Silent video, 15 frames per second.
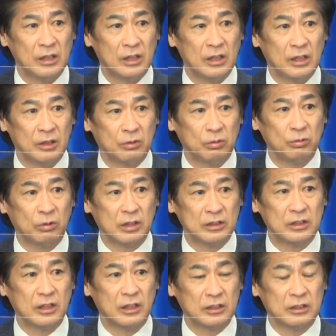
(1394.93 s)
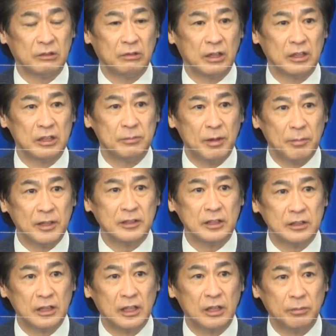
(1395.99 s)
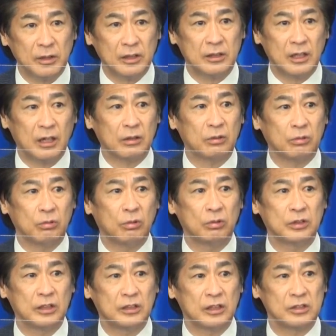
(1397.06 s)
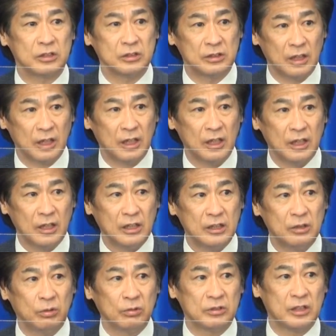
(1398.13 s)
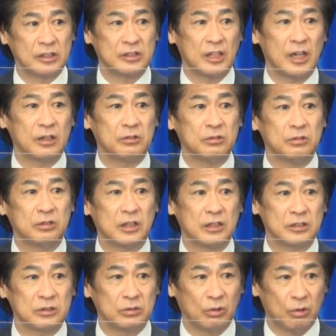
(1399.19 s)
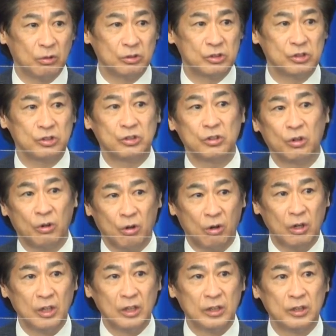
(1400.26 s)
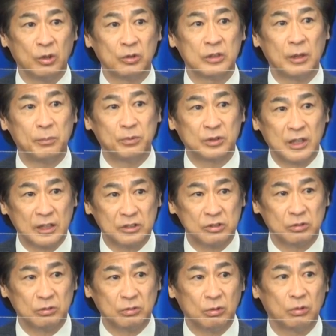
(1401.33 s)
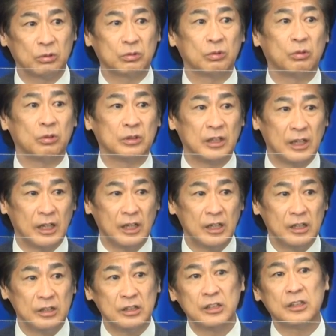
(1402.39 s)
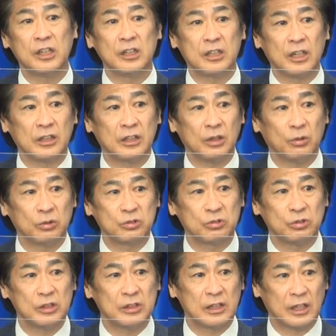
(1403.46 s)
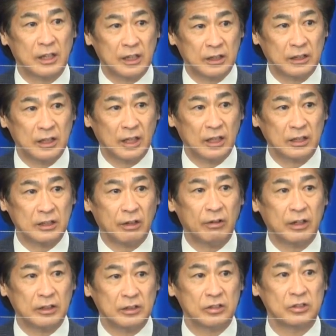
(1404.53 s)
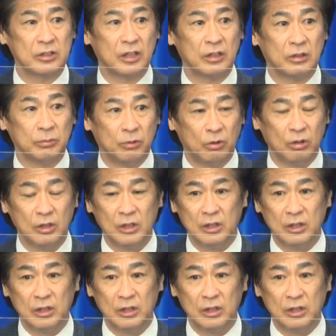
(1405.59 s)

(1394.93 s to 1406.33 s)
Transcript: えこの方々は今までならば学校でですねいろんなサークル活動授業いろんな部活等々で人間関係をお作りになられてきたわけですけれども